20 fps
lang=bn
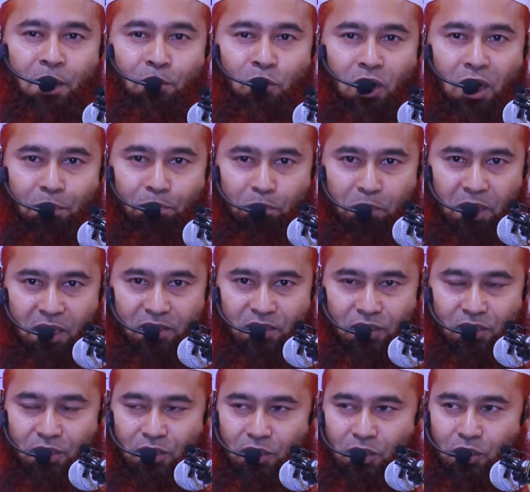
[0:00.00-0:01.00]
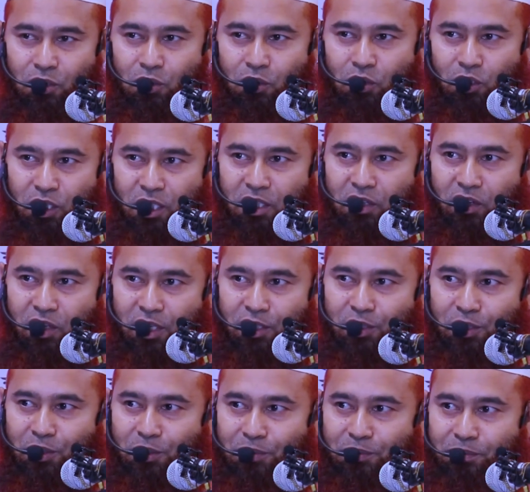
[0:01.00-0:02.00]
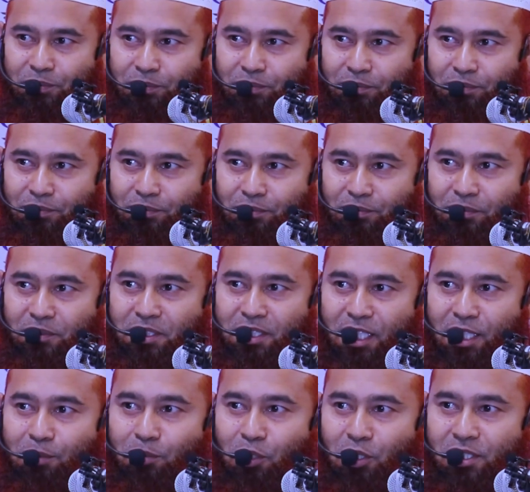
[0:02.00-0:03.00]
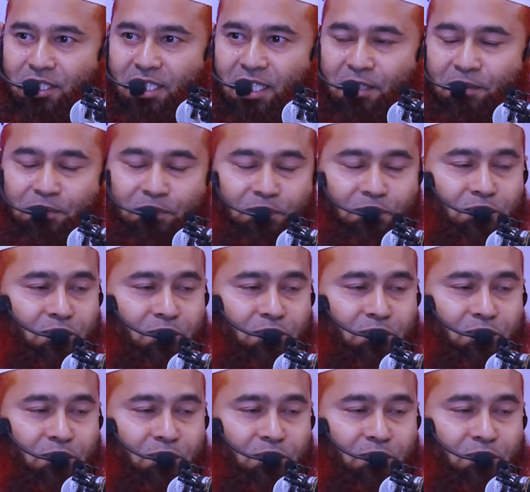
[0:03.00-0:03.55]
ইবনু আব্বাস রদিয়াল্লাহ তিনি বলছেন